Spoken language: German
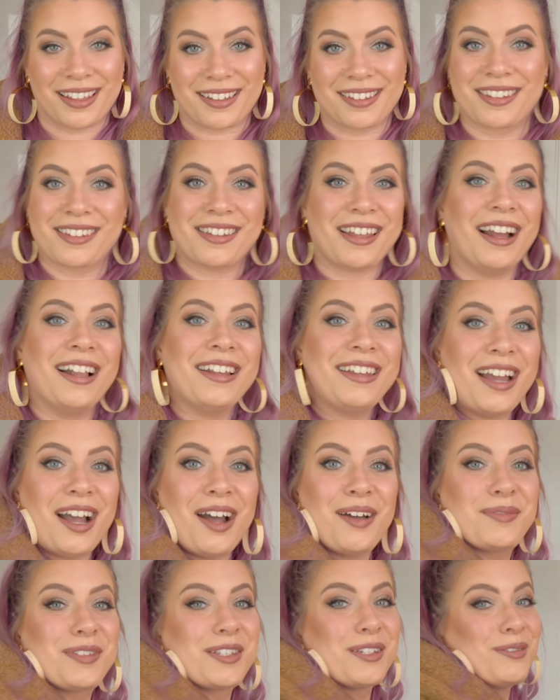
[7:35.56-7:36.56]
Das ist halt
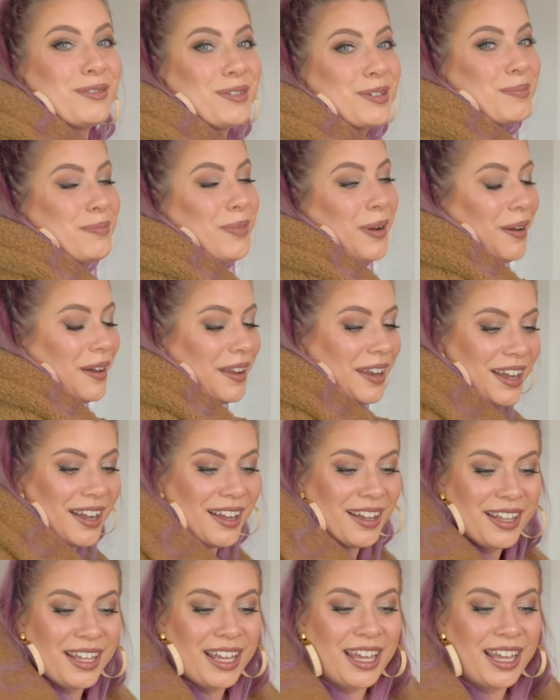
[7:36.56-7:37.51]
der absolute Burner.